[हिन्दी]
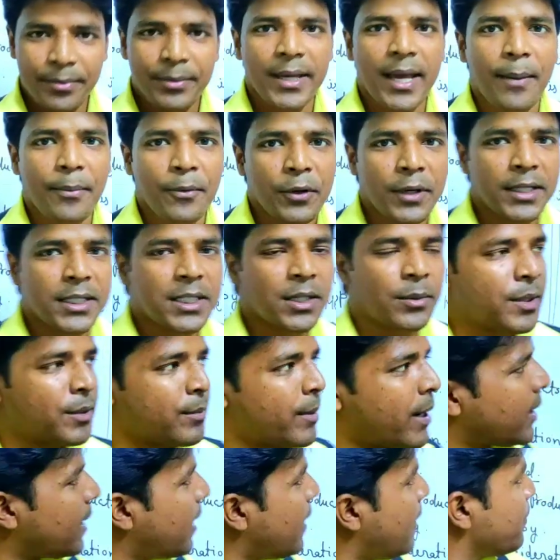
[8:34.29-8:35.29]
आई बिलीव कि
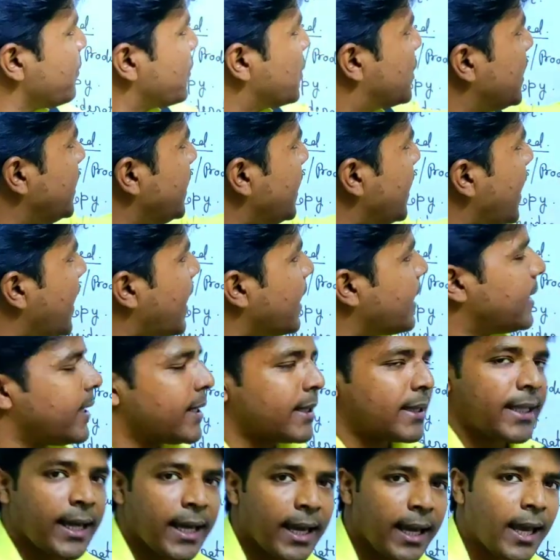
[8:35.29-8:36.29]
आपको ये समझ में आता है
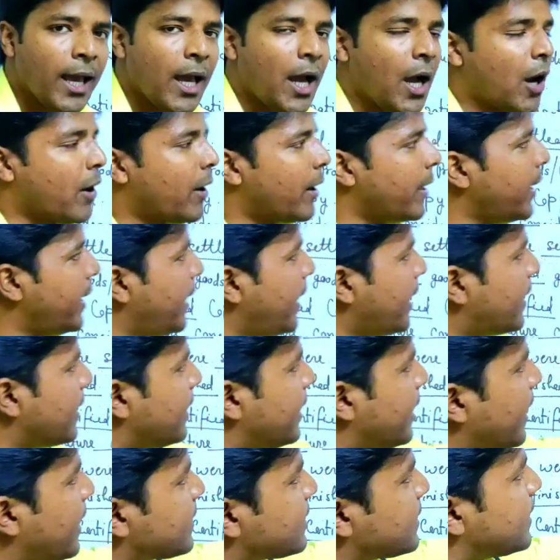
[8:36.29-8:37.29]
चलिए आगे देखते हैं
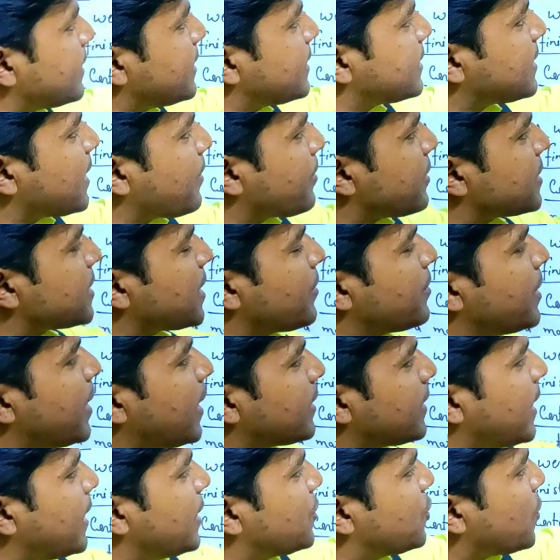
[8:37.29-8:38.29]
और एक नया सेंटेंस
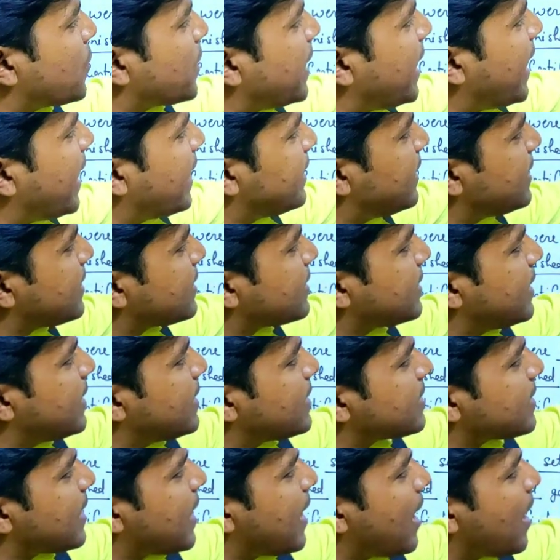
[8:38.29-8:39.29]
आपके सामने आता है सकता है जो कि
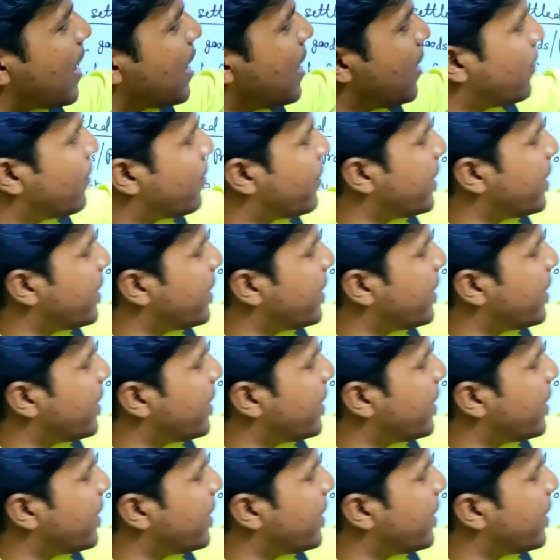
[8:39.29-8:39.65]
है दिस इज